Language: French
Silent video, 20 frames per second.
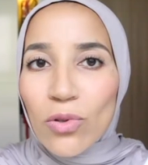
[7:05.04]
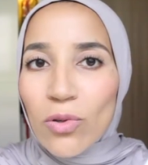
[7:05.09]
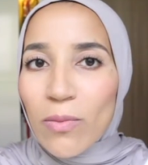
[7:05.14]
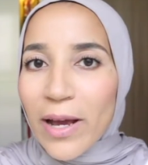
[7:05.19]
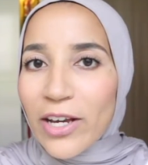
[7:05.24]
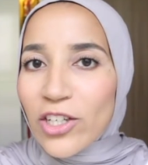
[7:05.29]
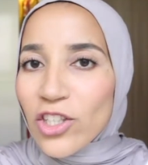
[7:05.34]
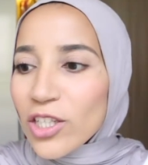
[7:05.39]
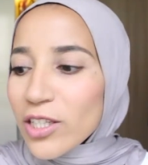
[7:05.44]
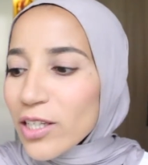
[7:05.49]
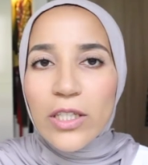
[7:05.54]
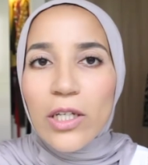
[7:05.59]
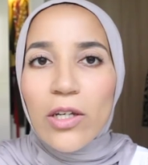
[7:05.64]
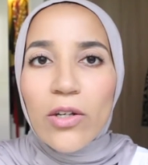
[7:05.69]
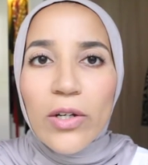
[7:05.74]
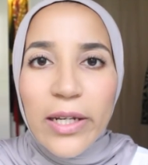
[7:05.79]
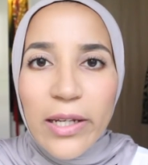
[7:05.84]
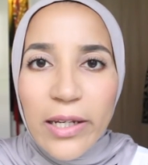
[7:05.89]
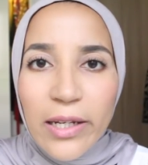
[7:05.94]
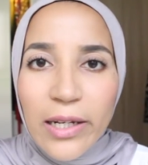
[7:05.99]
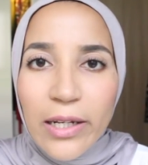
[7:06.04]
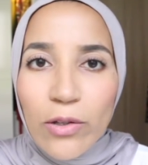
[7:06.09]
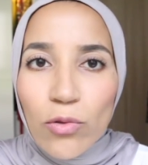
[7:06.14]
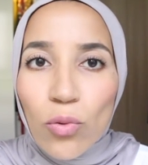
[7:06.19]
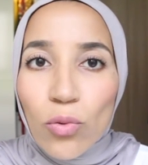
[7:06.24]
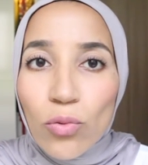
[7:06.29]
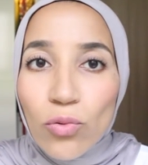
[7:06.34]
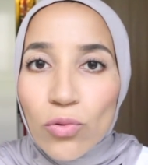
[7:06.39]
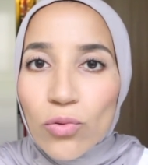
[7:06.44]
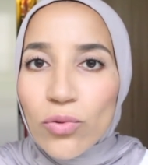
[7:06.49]
sur le marché. dire que les,
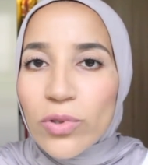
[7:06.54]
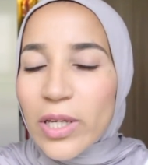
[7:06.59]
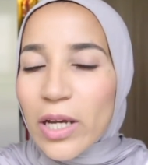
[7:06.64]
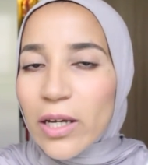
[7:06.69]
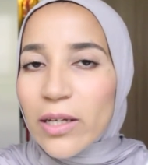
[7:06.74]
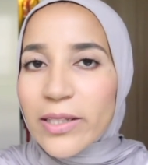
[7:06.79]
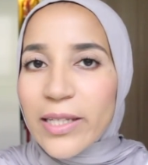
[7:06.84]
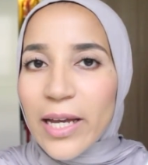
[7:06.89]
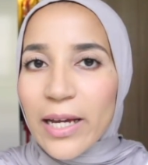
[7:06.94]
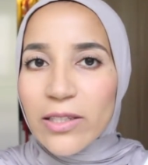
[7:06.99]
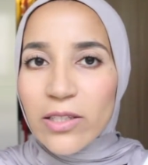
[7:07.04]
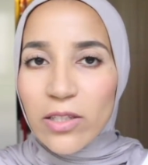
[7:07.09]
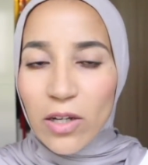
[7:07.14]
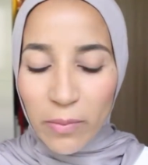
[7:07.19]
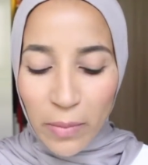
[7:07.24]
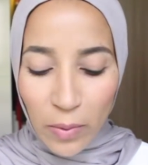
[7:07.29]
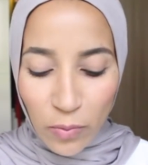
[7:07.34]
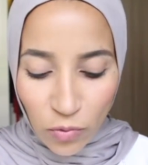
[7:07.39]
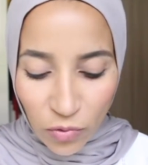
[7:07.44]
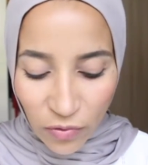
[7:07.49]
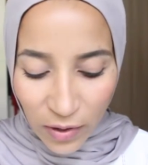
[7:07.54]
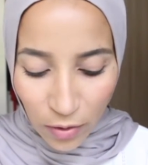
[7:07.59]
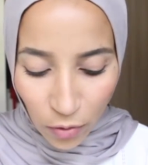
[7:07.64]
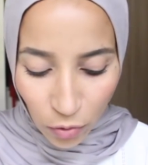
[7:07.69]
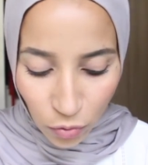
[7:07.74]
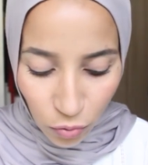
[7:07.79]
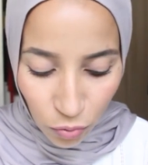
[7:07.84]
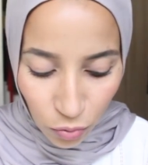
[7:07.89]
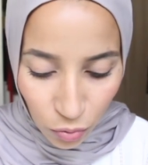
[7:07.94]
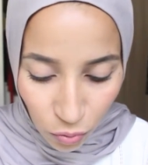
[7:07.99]
tons nude, ça, reste quand même une
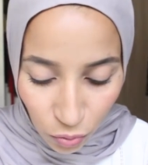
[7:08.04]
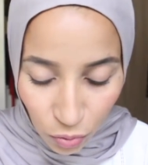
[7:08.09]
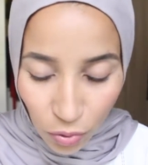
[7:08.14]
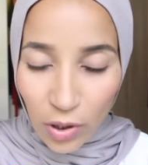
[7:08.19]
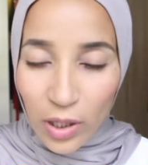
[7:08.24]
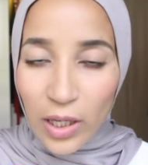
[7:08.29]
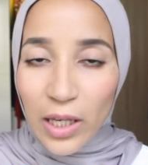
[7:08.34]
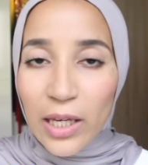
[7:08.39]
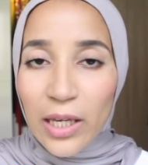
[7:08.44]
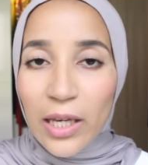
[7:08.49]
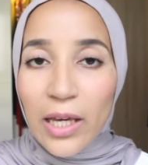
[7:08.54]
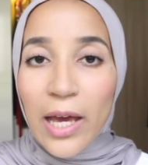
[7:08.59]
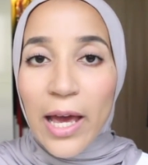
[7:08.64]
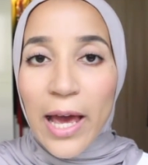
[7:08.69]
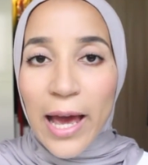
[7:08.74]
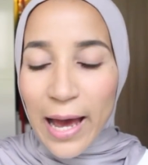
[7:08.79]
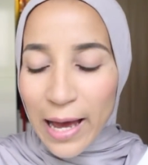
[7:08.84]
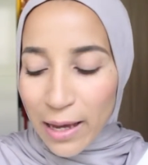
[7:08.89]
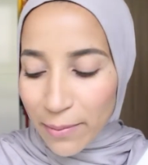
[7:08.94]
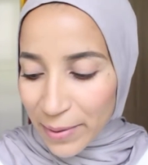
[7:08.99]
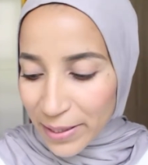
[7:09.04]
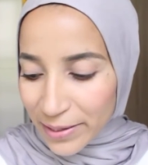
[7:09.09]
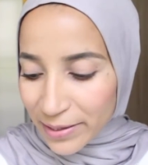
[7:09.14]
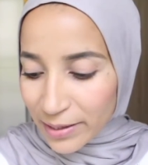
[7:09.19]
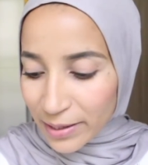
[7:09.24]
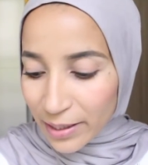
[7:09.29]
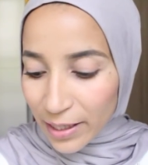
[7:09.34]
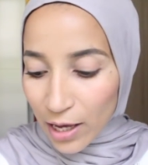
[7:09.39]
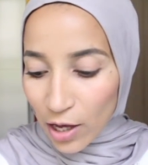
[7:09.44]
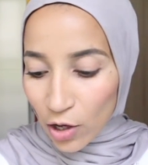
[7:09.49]
valeur sûre et un
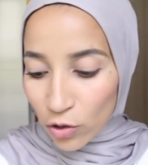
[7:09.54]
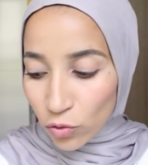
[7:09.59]
basique.